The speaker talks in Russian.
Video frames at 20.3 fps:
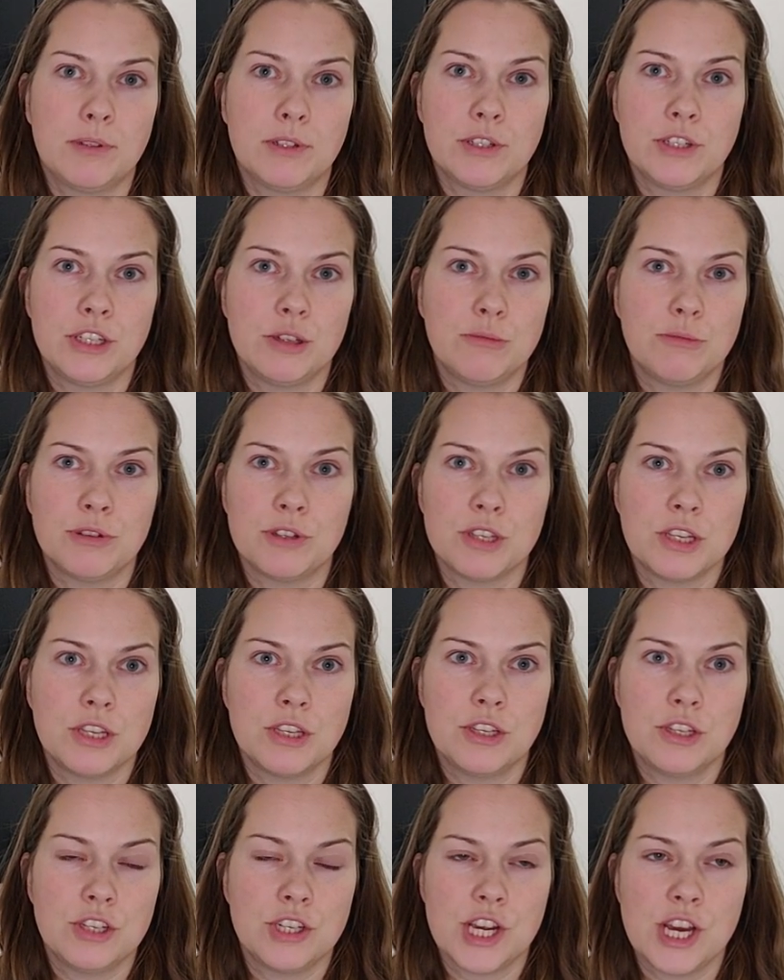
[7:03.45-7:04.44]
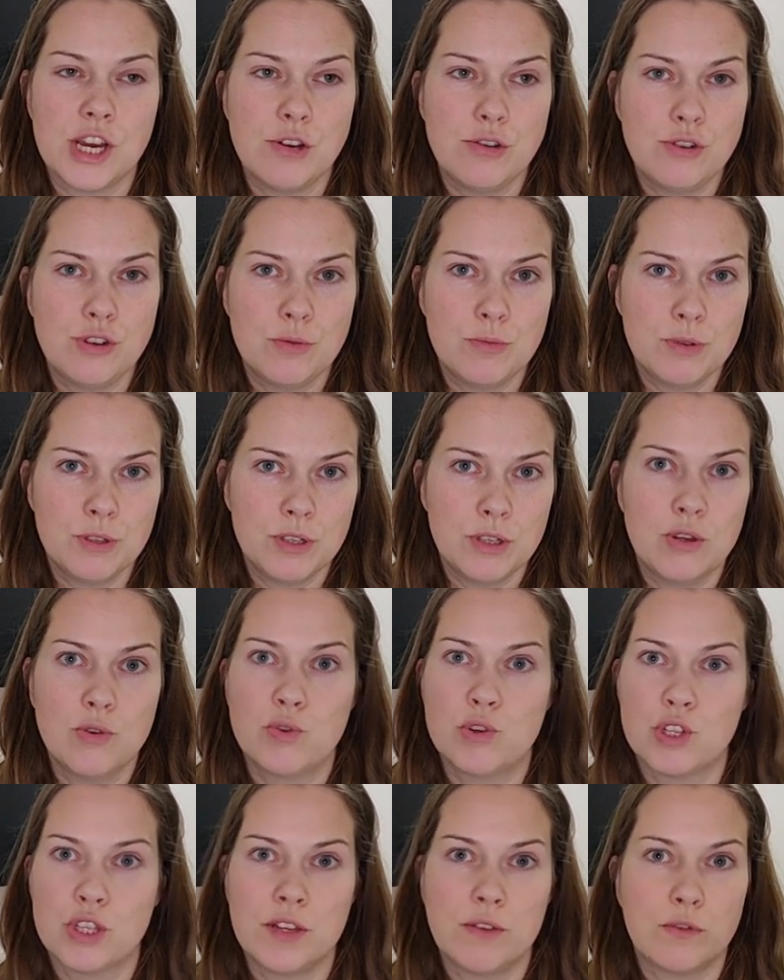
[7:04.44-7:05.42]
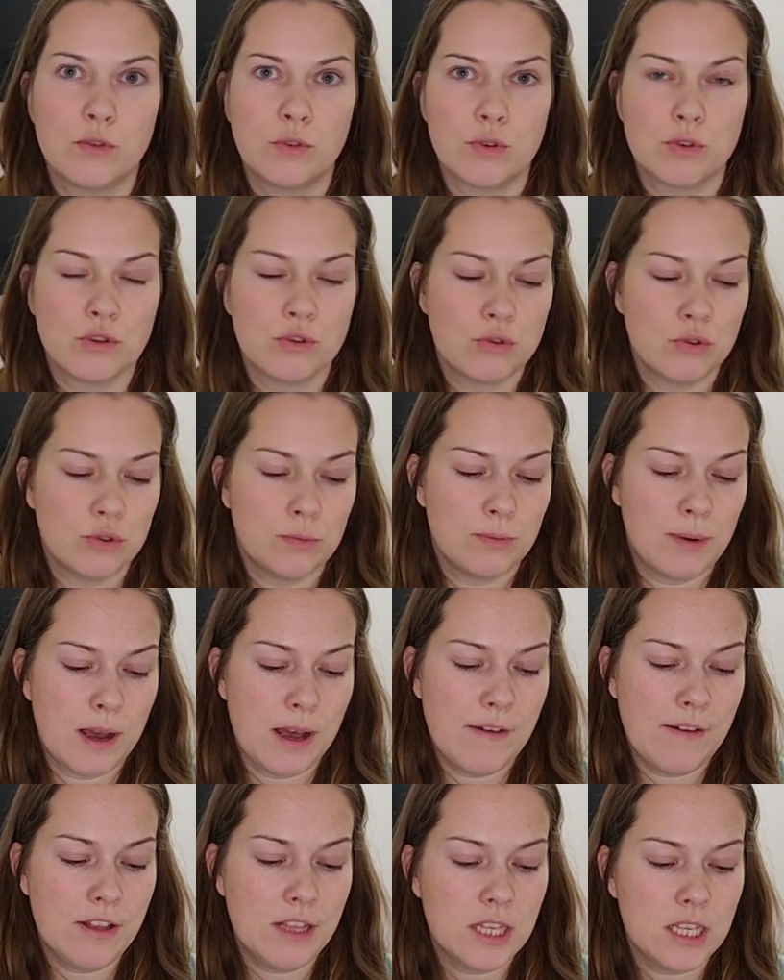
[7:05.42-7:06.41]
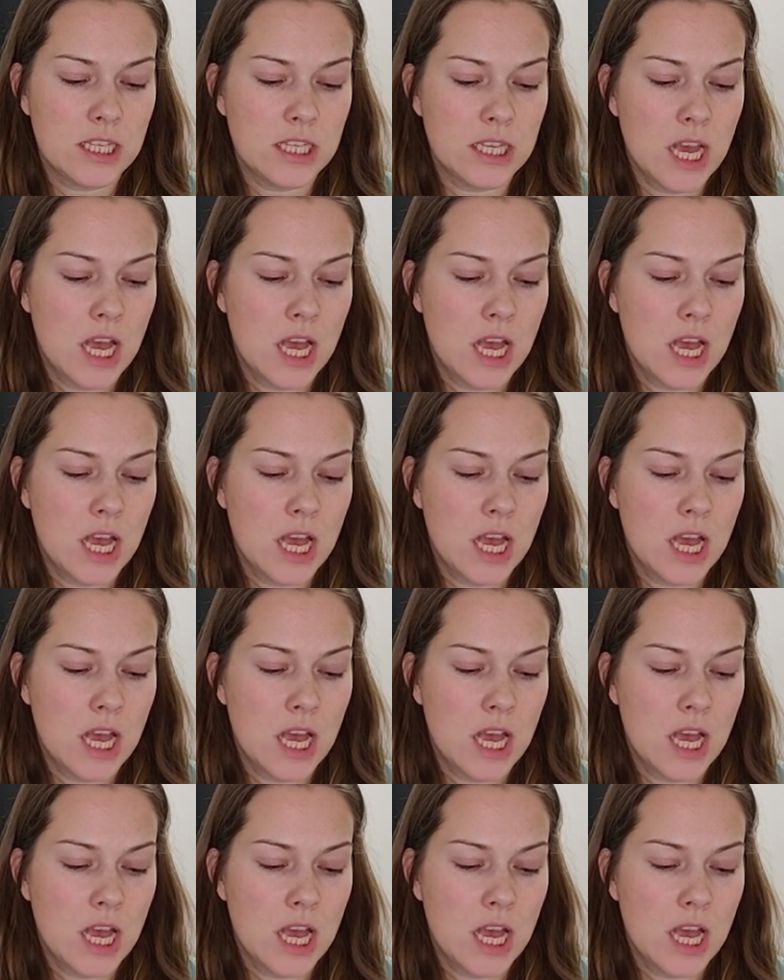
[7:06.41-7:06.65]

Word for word: чем-то не неочищающимся, и уже давно от нее избавилась.